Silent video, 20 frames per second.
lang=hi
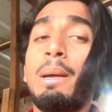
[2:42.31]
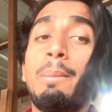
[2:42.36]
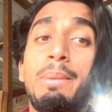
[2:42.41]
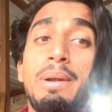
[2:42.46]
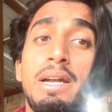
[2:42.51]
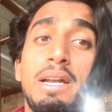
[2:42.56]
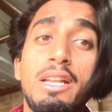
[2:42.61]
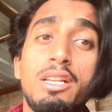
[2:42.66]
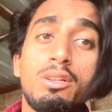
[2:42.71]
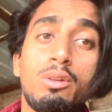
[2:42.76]

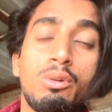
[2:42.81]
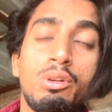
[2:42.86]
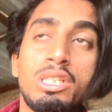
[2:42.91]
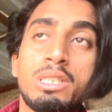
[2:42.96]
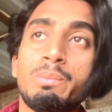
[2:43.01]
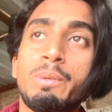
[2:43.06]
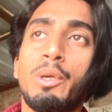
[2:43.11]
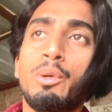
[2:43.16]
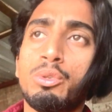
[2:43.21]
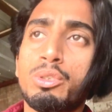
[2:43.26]
पेड्रिजलोन
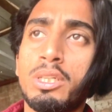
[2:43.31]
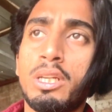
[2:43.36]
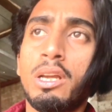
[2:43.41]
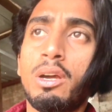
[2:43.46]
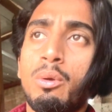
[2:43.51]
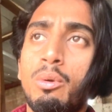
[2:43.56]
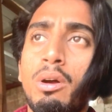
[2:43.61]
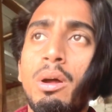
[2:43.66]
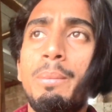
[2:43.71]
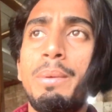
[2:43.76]
इसको यूज़ नहीं
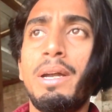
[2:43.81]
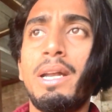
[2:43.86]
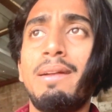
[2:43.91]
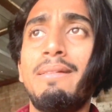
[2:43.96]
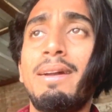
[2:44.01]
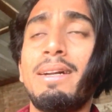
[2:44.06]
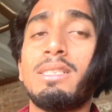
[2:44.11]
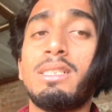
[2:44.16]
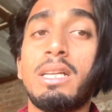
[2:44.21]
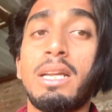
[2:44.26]
करूँगा
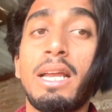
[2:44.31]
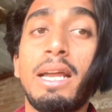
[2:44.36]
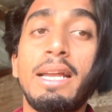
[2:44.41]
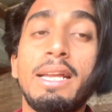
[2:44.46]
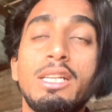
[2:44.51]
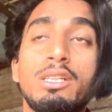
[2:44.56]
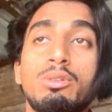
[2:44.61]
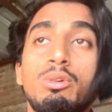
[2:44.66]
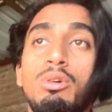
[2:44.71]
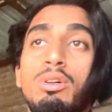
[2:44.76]
बेटावेट से क्या है
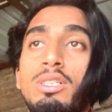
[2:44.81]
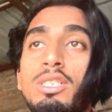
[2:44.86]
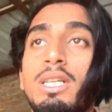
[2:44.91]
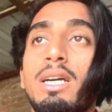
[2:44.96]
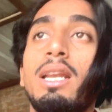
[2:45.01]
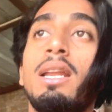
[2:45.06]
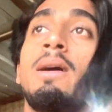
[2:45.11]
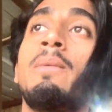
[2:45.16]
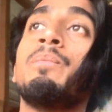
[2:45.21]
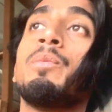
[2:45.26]
कि इसको
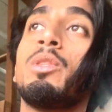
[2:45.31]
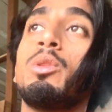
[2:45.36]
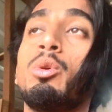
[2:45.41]
इंशाल्लाह